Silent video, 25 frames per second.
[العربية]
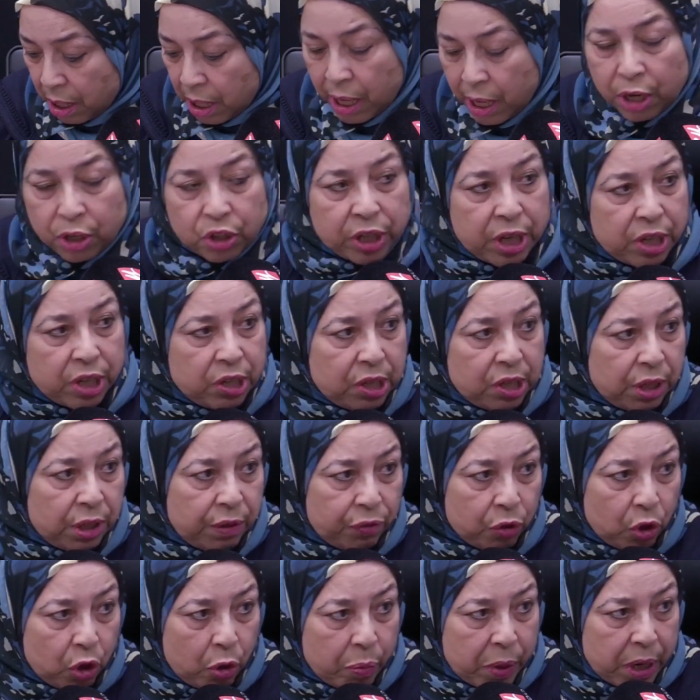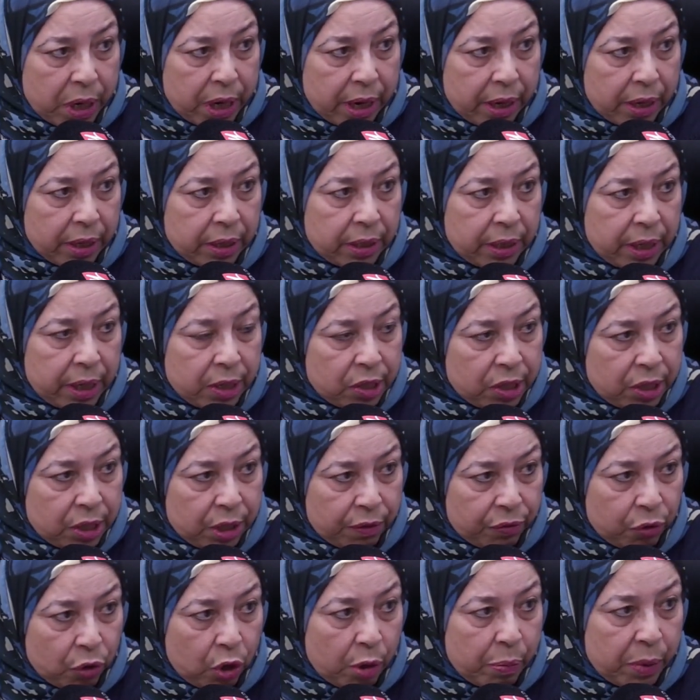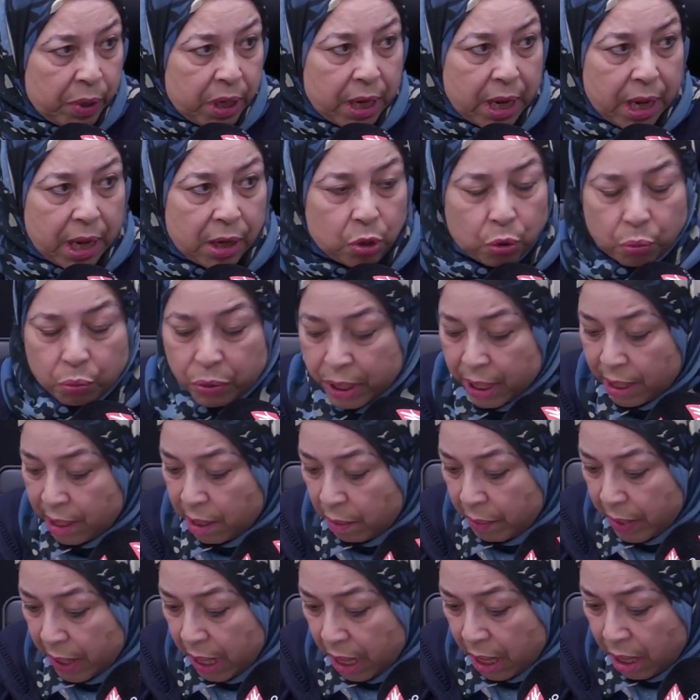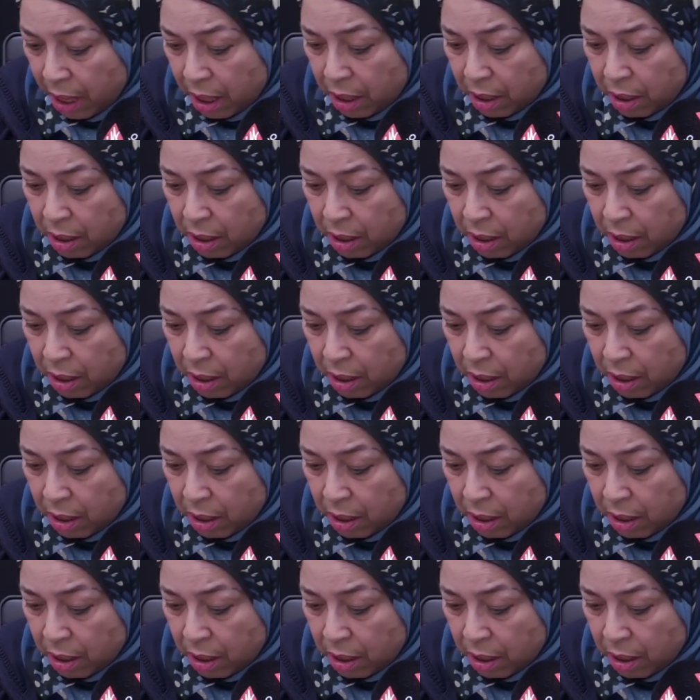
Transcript: اش كتزيدي فوق منها كتزيدي فوق منها شويه الملحه